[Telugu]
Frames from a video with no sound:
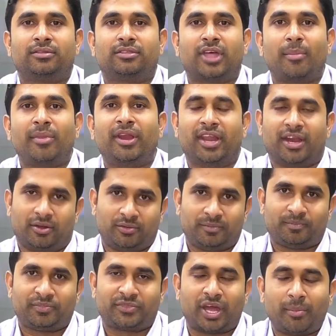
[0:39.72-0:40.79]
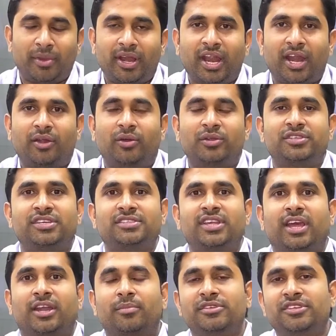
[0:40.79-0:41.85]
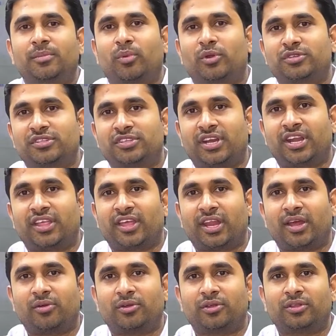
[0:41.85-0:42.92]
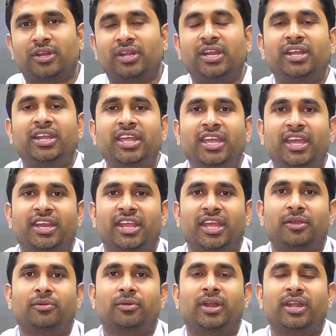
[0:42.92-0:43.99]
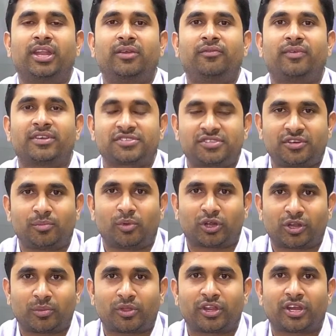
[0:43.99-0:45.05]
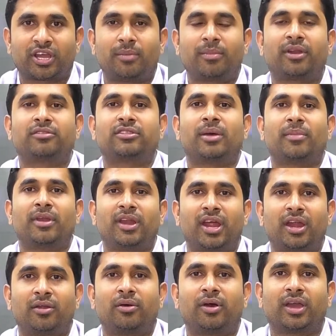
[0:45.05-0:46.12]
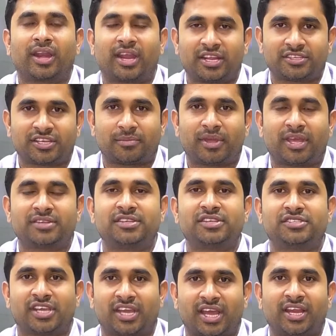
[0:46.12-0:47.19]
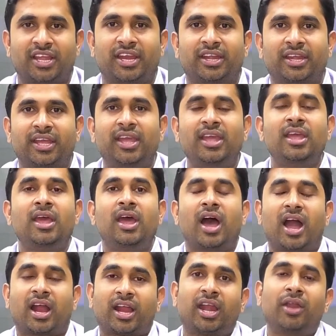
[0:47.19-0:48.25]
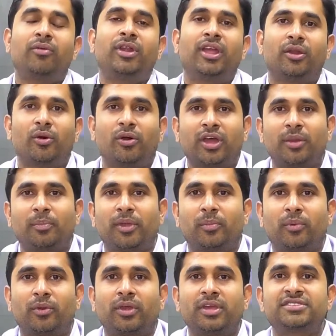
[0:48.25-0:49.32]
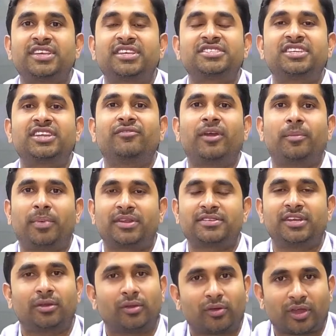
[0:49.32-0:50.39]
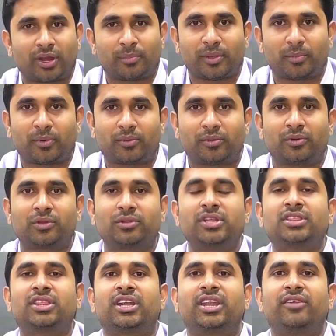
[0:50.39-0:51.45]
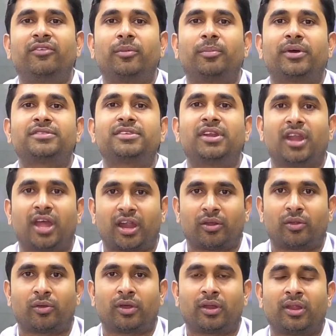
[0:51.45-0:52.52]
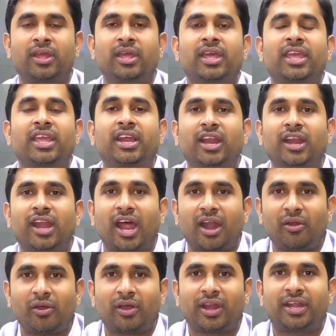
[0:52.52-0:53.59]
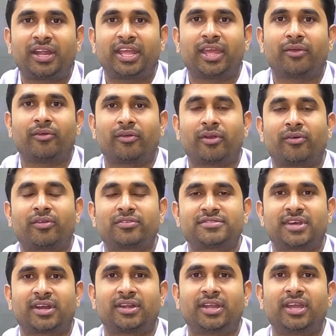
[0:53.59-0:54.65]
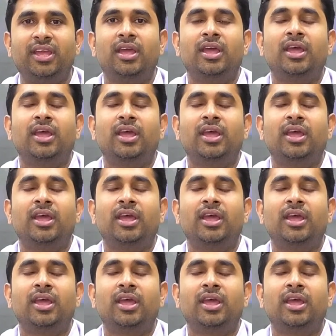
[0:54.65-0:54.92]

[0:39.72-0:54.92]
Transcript: తమిళనాడు తమిళనాడులో వచ్చేసి అడ్మిషన్ ప్రొసీజర్ అనేది ఎలా ఉంటుందంటే టీఎన్ఏయు అంటే ఫస్ట్ మొట్టమొదటగా మనం తమిళనాడులో అగ్రికల్చర్ బీఎస్సీ చేయాలి అంటే అక్కడ ఉండే లోకల్ పీపుల్కి సిక్స్టీ ఫైవ్ పర్సెంట్ లోకల్ పీపుల్కి ఉంటుంది థర్టీ ఫైవ్ పర్సెంట్ నాన్ లోకల్ ఇక్కడ నాన్ లోకల్ అంటే ఏవెవరెవరు వస్తారంటే